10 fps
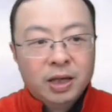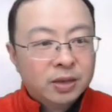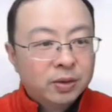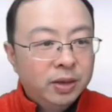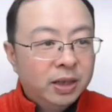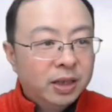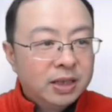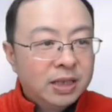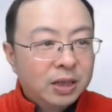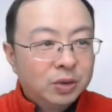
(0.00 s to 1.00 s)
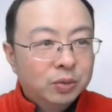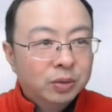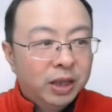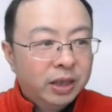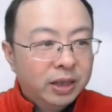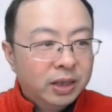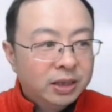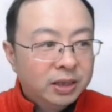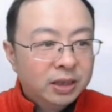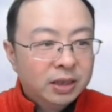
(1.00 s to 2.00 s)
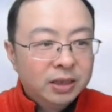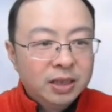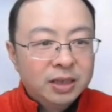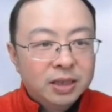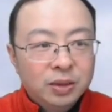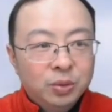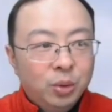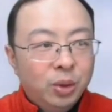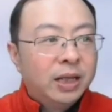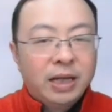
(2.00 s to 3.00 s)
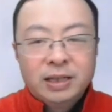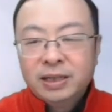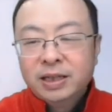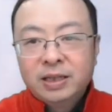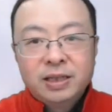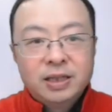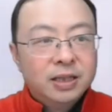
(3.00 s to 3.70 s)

所以呢，家属呢也是认真对待这件事